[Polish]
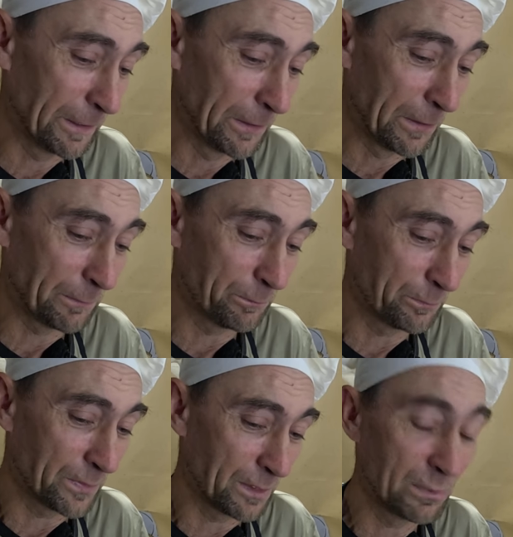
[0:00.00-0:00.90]

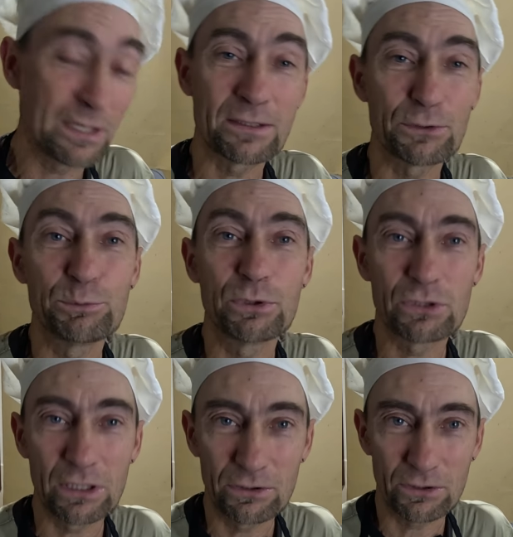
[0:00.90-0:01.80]
mm, my jesteśmy
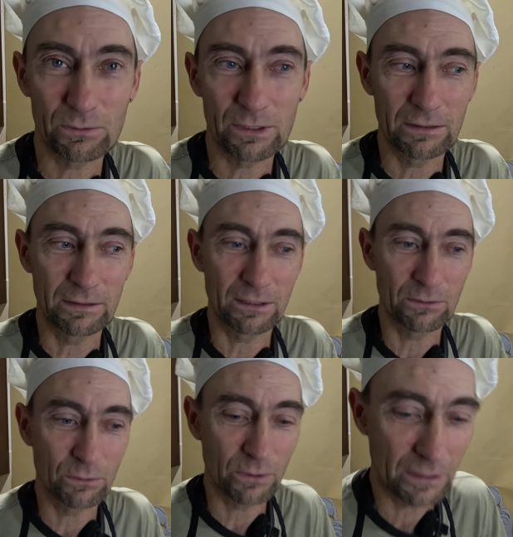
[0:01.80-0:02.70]
częścią tej
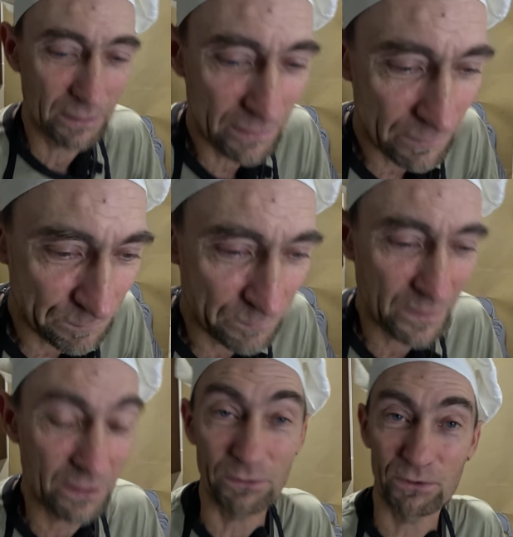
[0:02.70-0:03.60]
natury,
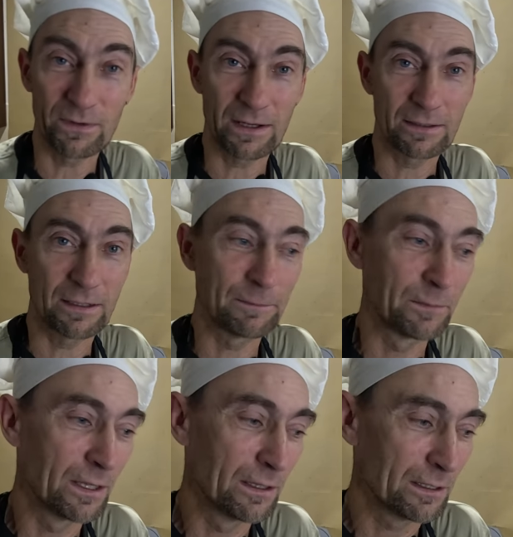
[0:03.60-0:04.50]
tego świata
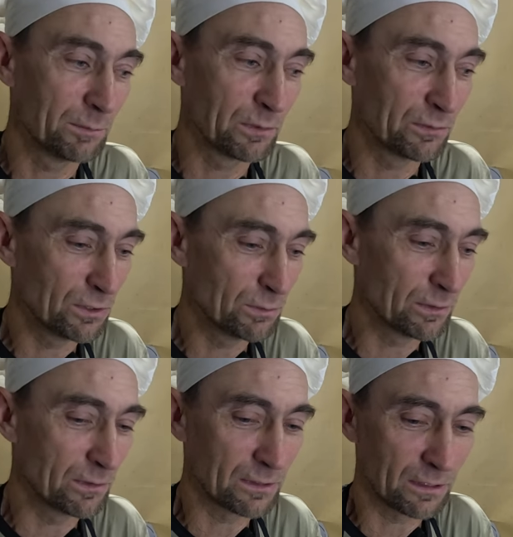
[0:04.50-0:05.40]
i powinniśmy
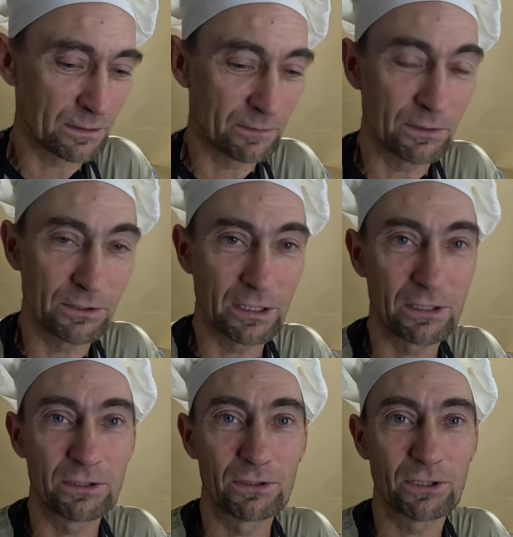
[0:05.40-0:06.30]
go traktować
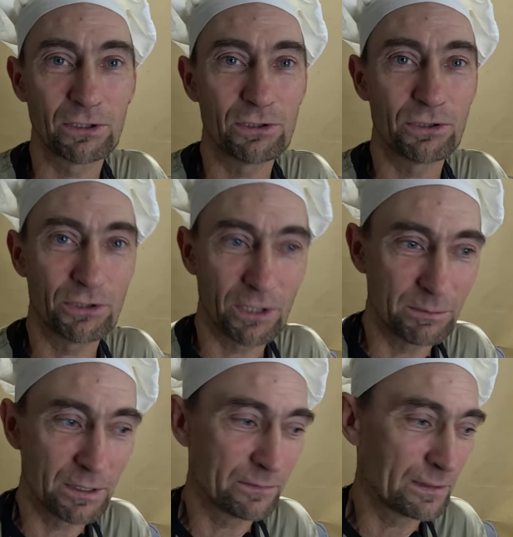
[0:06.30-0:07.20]
jak część
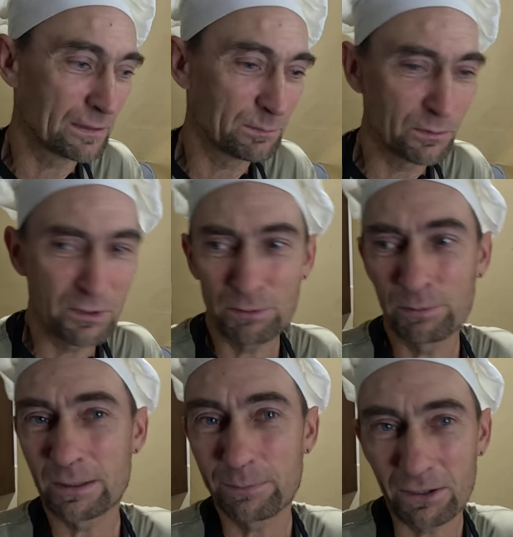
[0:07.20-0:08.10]
siebie, więc powinniśmy
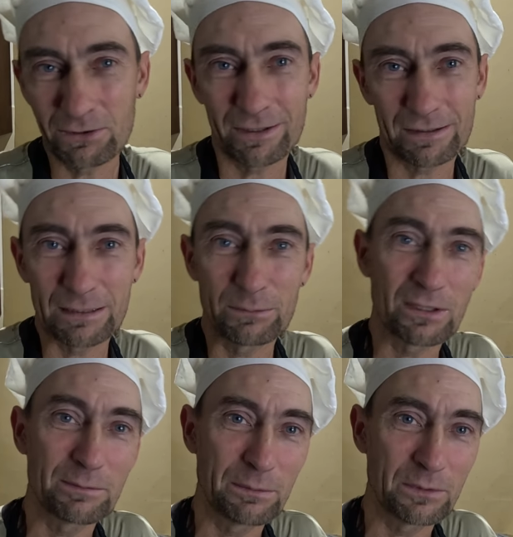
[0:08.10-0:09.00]
dbać tak samo jak
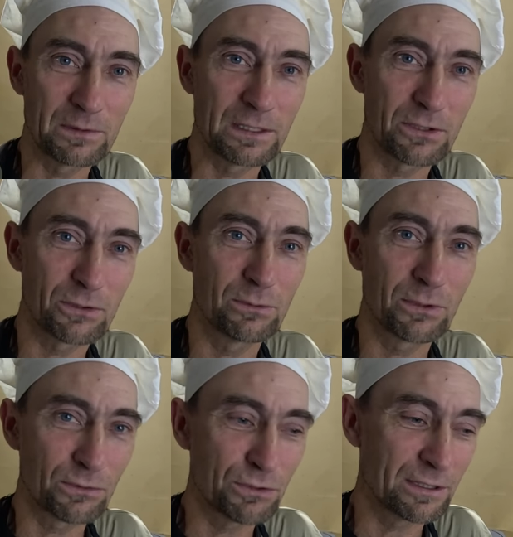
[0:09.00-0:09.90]
dbamy o naszą
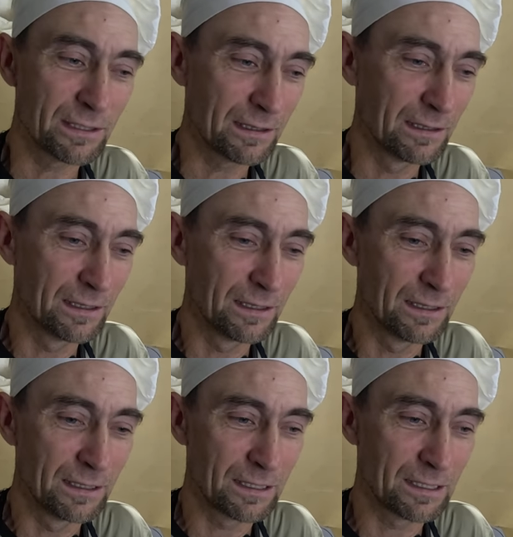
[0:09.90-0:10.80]
rodzinę,
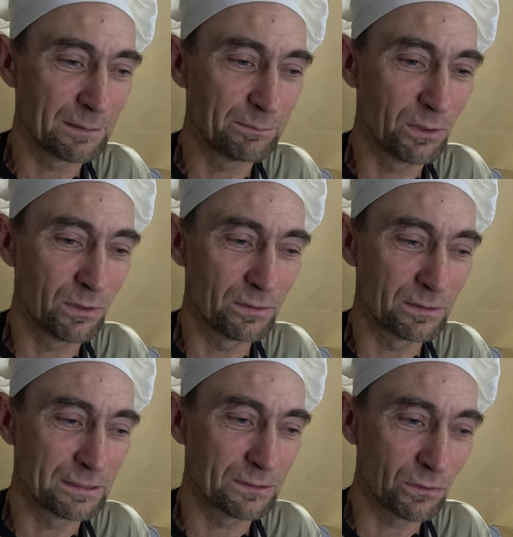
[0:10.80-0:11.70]
e, bo
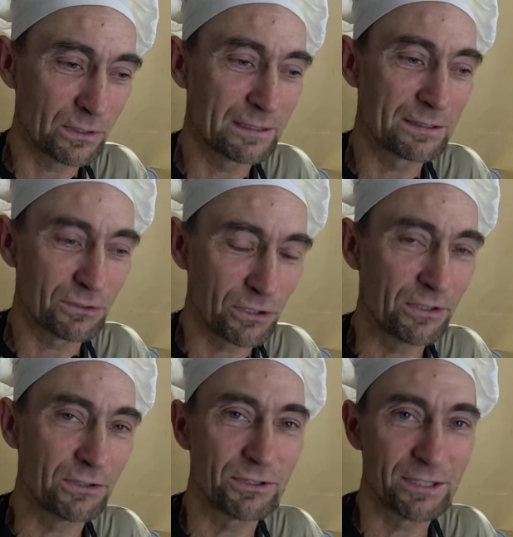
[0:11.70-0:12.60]
to jest
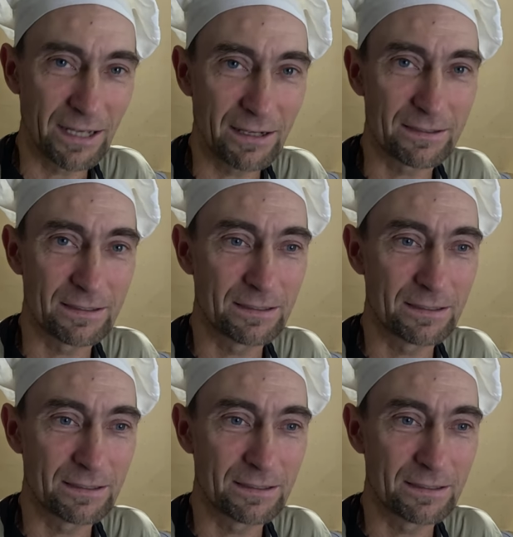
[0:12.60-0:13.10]
część nas.